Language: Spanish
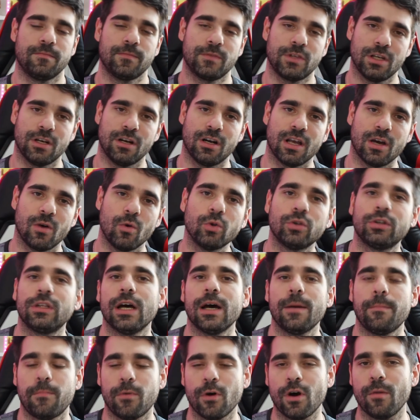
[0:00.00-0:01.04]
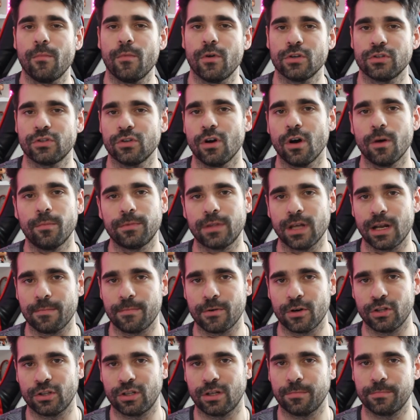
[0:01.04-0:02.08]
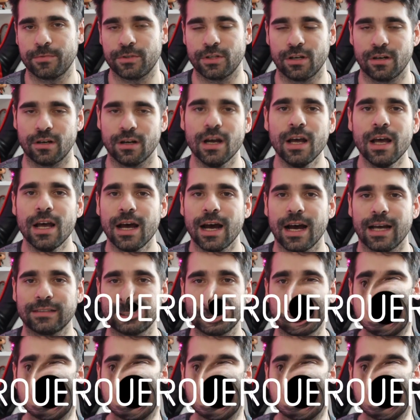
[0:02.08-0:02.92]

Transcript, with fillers: Si no les gusta, podemos optar por otra opción. Así